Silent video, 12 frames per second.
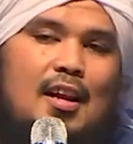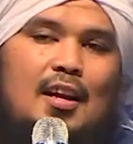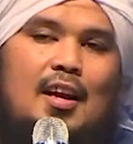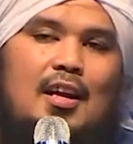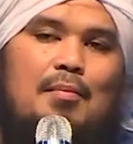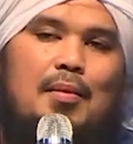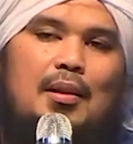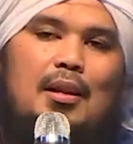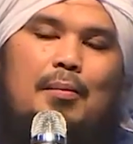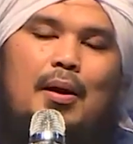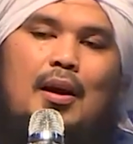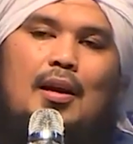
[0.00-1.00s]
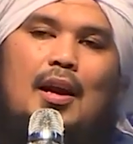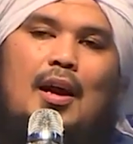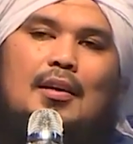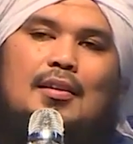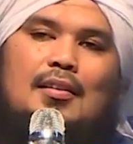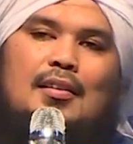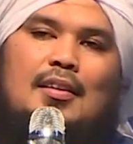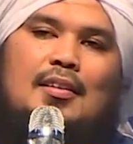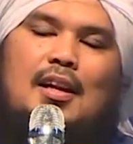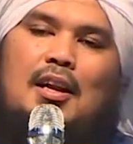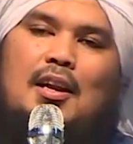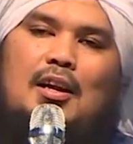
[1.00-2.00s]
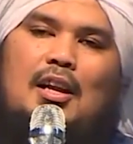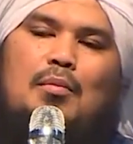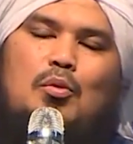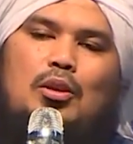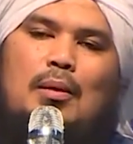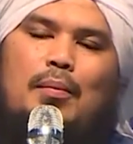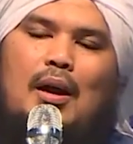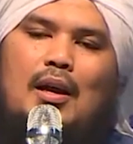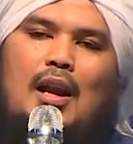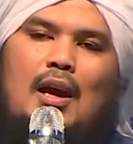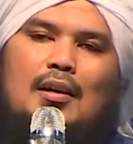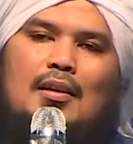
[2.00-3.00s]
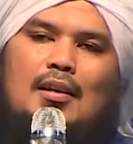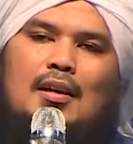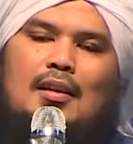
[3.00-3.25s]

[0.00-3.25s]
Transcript: Tidak ada iman tanpa akhlak, tidak ada ilmu tanpa akhlak,